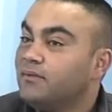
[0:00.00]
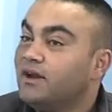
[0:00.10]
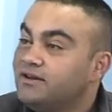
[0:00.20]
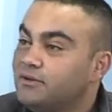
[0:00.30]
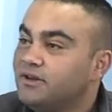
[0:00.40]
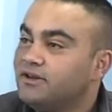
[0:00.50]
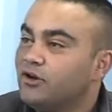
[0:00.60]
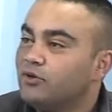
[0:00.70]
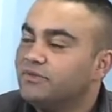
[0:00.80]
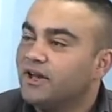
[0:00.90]
مالتي آه،
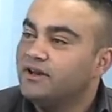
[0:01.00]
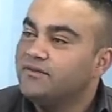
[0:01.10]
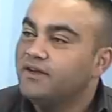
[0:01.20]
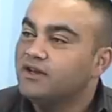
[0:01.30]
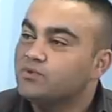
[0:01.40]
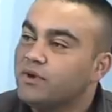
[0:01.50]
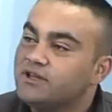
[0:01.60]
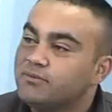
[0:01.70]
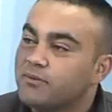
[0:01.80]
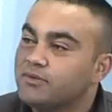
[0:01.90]
ميديا ومدخلين فيها
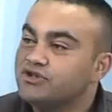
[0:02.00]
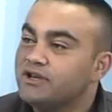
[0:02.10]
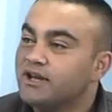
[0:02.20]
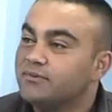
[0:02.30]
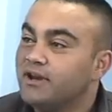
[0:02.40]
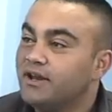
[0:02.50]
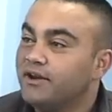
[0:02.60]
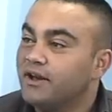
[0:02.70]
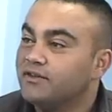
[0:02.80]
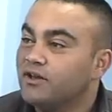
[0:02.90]
شويه برمجيات من اللي
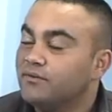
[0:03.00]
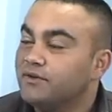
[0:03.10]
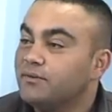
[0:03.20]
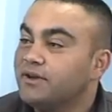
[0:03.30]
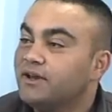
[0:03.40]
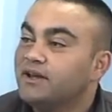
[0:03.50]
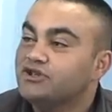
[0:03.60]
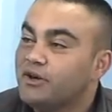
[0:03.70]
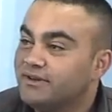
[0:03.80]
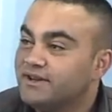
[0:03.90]
احنا اخذناهم في امريكا اللي هي
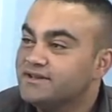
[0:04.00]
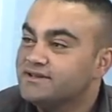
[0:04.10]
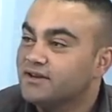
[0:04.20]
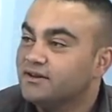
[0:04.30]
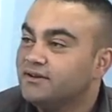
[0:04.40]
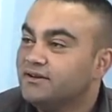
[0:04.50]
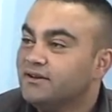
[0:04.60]
جامعه الإسراء